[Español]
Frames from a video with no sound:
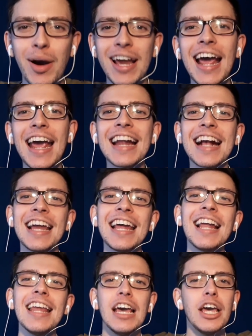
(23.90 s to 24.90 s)
para el
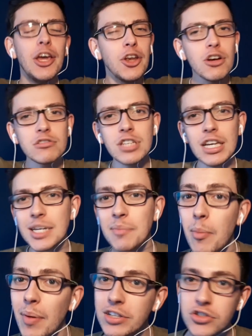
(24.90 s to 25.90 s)
canal no sé qué
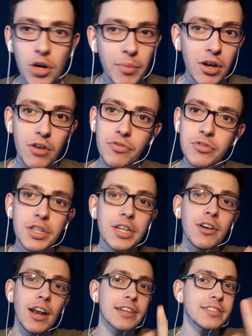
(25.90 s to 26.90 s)
me pasó, me
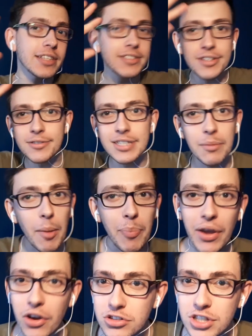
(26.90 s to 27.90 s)
confundí con la sesión, se me
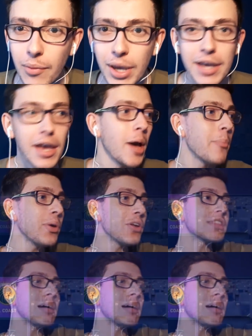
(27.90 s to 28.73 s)
pegó, se ve. Pero